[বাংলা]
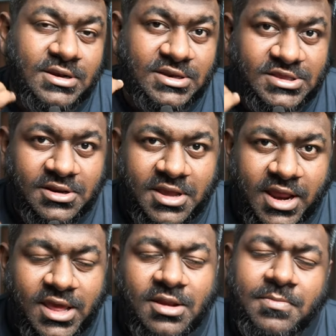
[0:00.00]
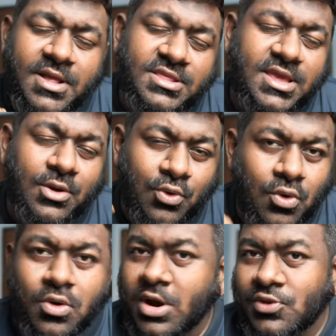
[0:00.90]
নিজের ক্যারিয়ার পাথকে গ্রো
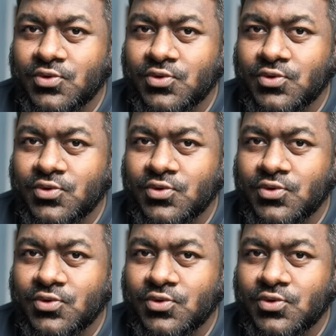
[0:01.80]
করার